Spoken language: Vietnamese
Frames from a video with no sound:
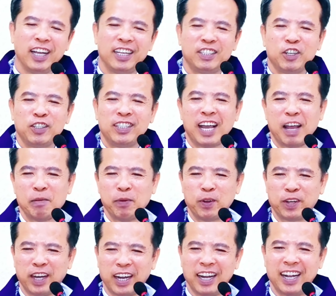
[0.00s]
à, cho cha
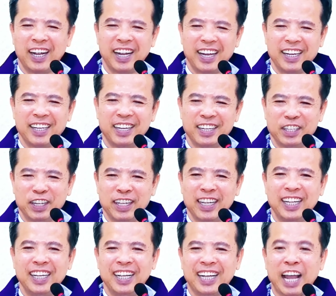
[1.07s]
một à,
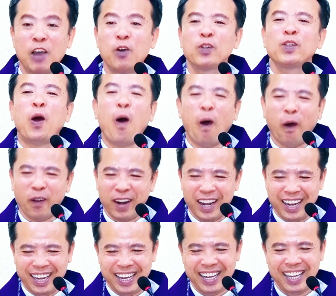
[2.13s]
cái gì cá kho to đó
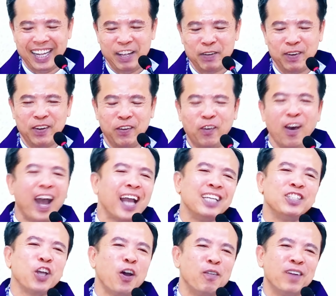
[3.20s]
ủa
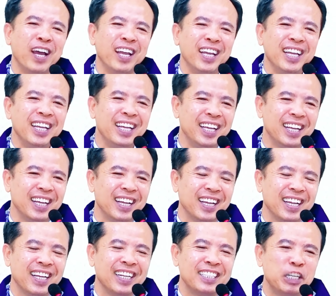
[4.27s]
ai cho vậy
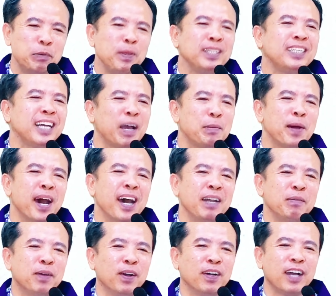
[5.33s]
thì cha biết cha cảm
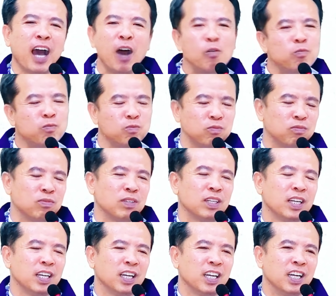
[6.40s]
ơn mà không
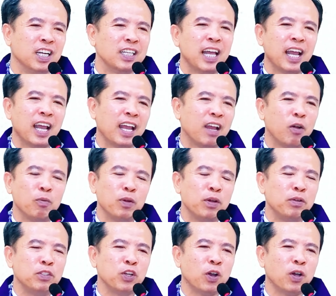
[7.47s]
người ta không
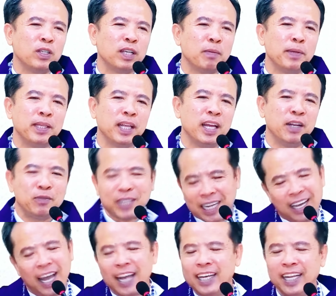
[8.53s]
có cho cha biết tên đâu cha
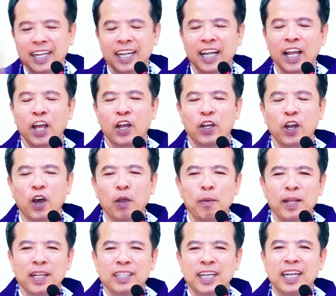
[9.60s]
cứ ăn đi rồi
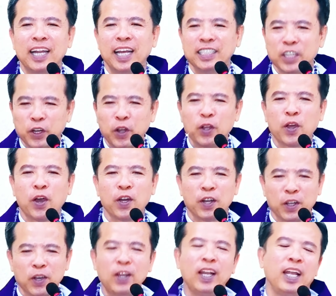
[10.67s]
bây giờ cha hết cha nói con
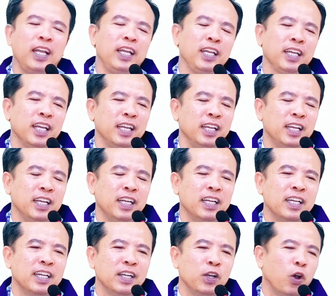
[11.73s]
rồi con lấy cái
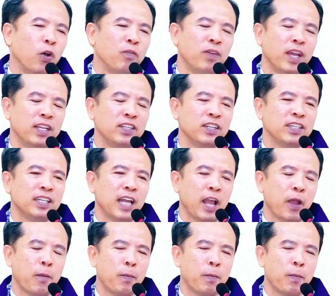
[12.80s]
cái nồi về cho người ta